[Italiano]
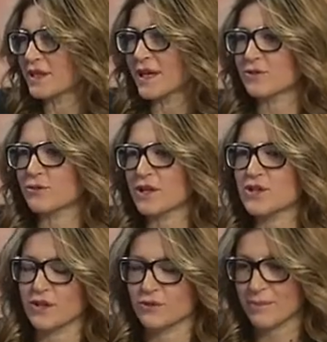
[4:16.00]
detto, una,
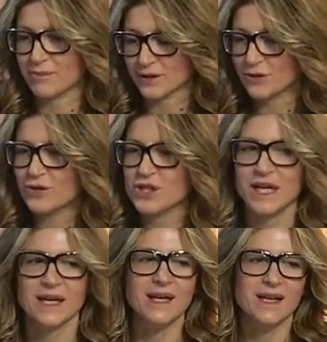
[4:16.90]
una
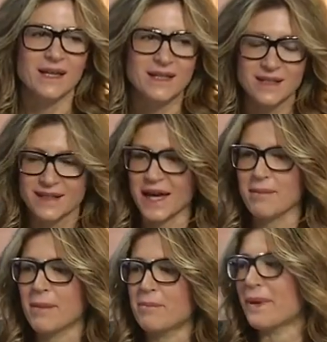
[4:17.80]
patologia e si
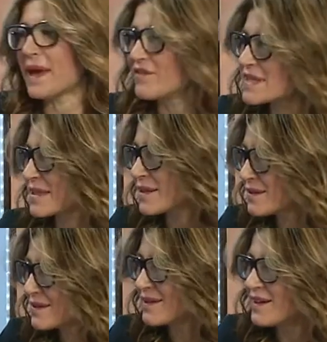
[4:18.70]
chiama
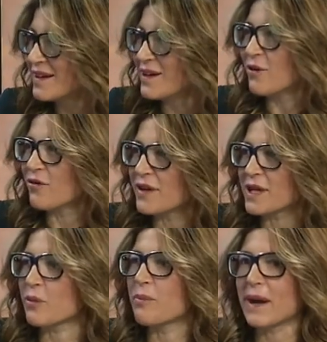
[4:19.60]
PEVS,
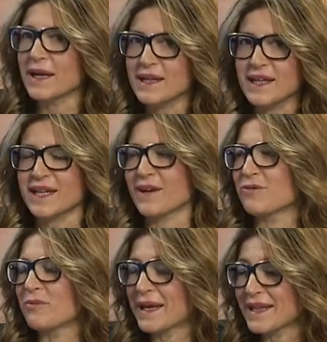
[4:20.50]
ovvero
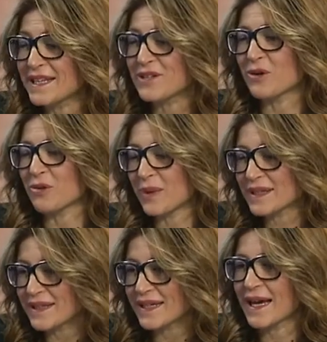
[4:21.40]

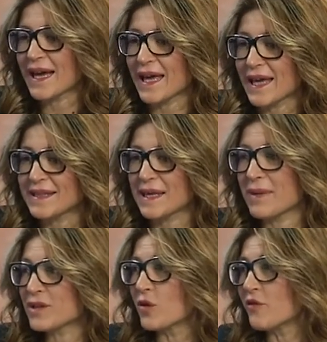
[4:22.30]
pannicolopatia
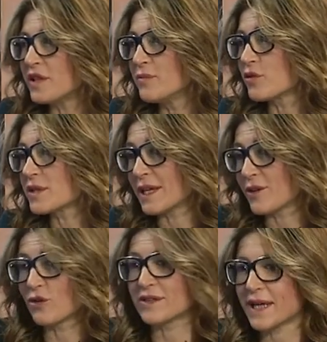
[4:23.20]

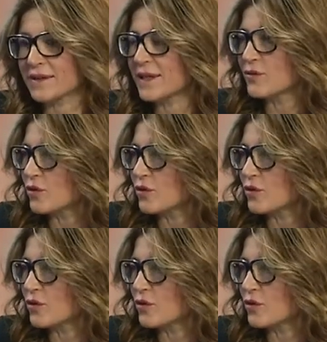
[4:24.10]
edematofibrosclerotica, detto